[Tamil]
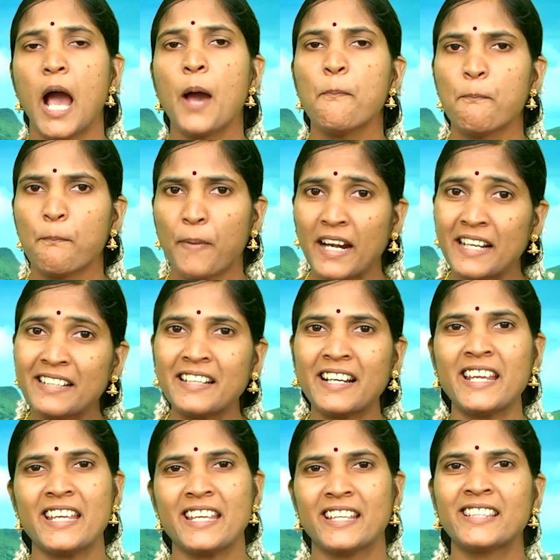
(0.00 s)

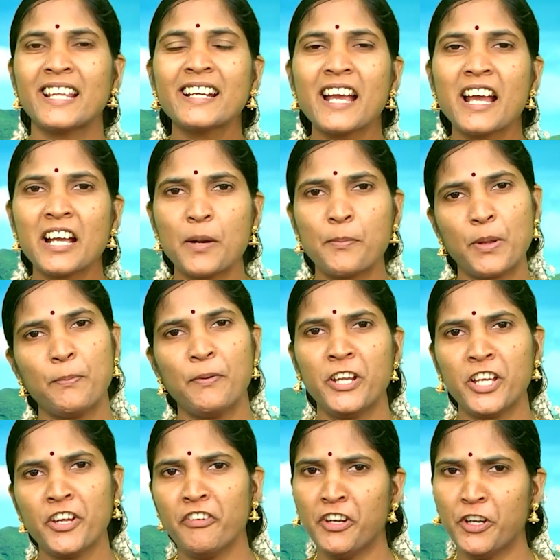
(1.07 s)
அப்பற்றை எதற்காக அப்படி
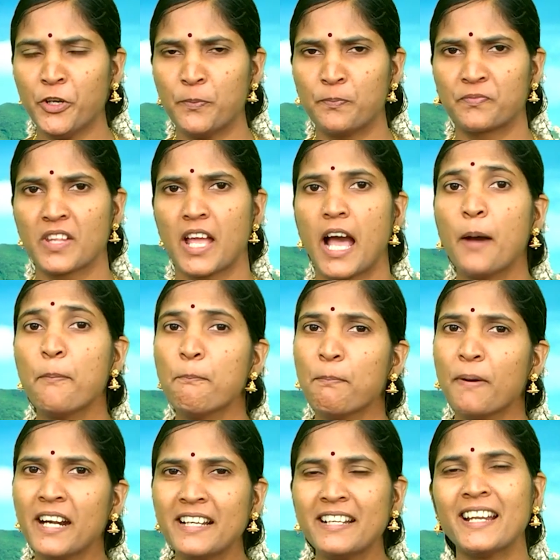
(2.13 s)
பிடிக்க வேண்டும்
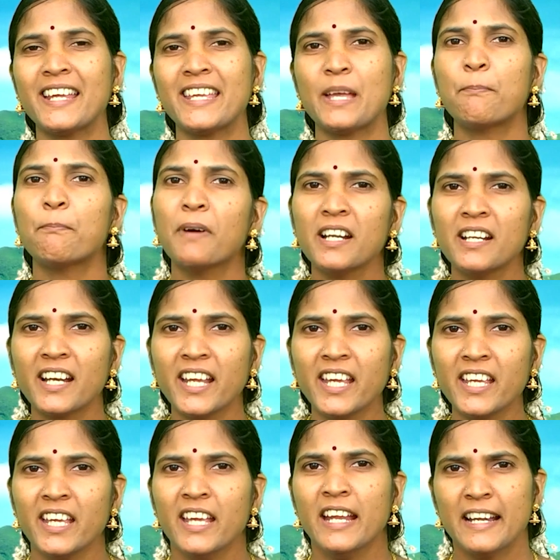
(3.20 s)
அப்பற்றை எப்பற்றை
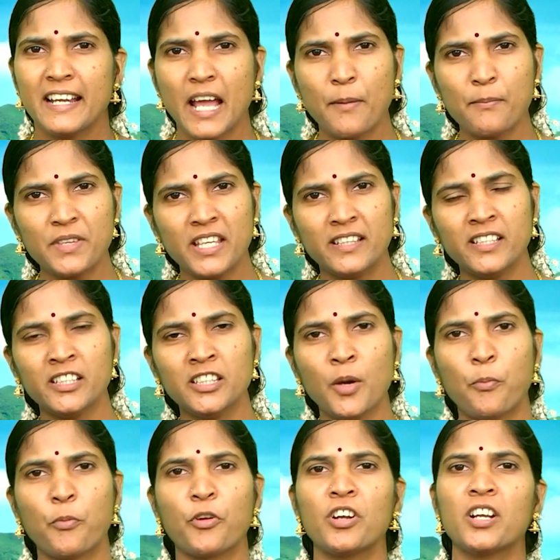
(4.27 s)
நாம் எந்தெந்த
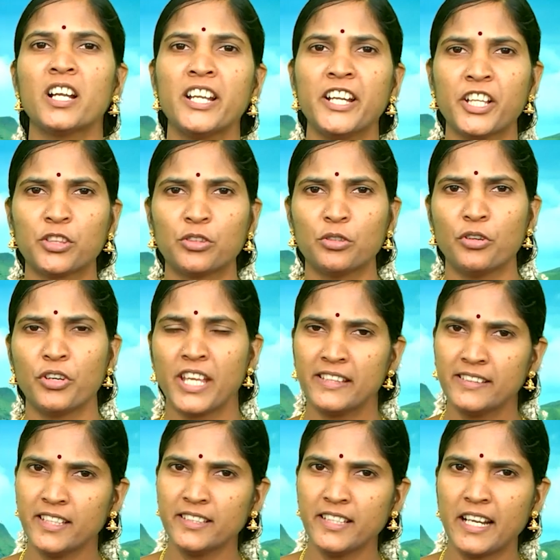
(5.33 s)
பொருள்களிடத்தோ
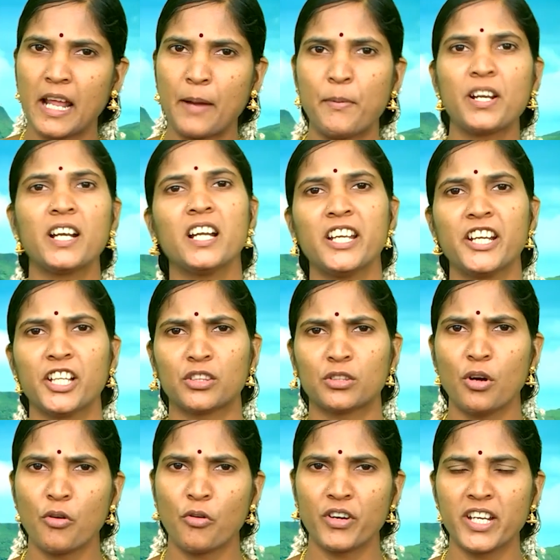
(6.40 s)
எந்தெந்த
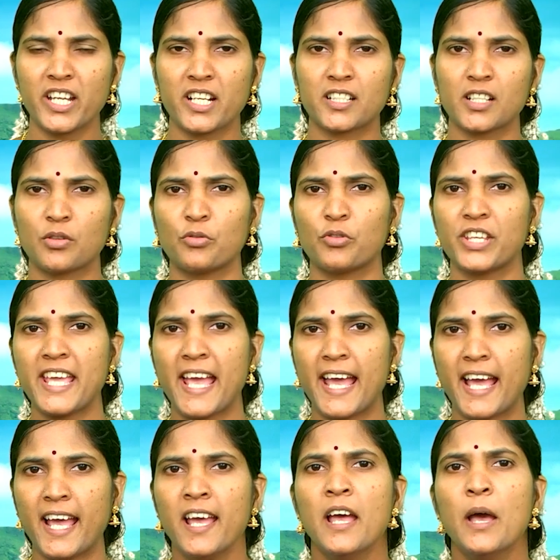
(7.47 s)
நபர்களிடத்தோ கொண்டிருக்கக்கூடிய
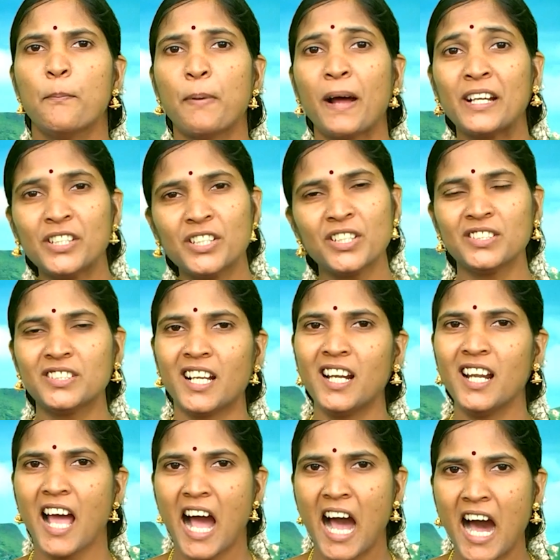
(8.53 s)

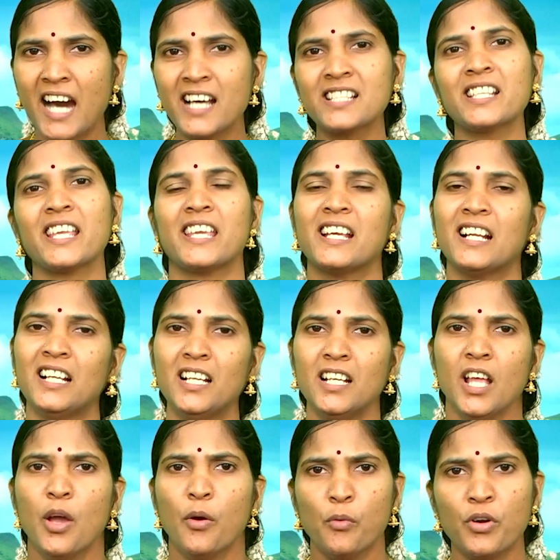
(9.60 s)
பற்றுதல் ஆசைகள்
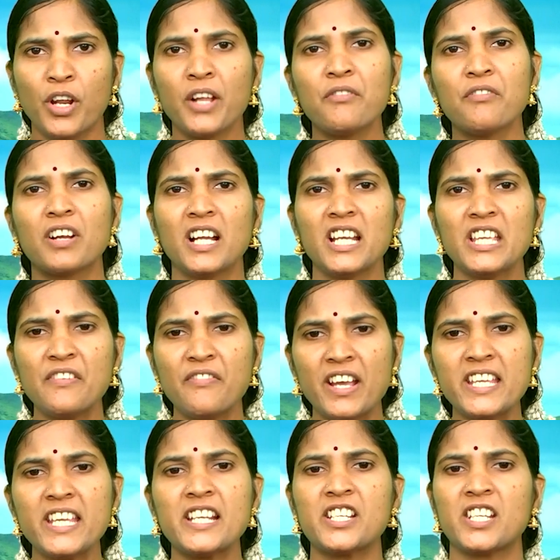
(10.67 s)
உணர்வுகள்
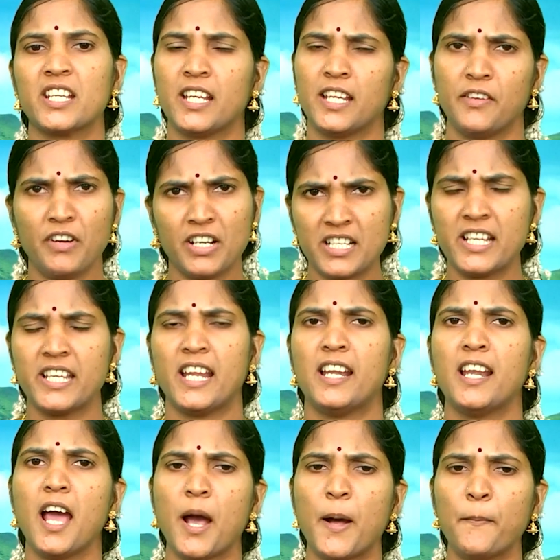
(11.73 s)
இவையற்றை இவற்றை
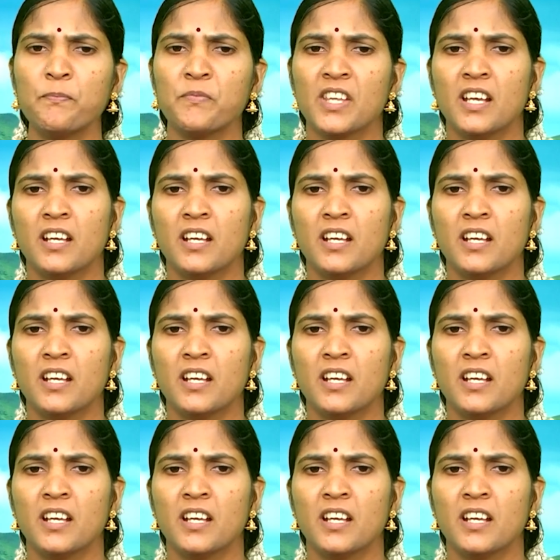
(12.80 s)
எல்லாம்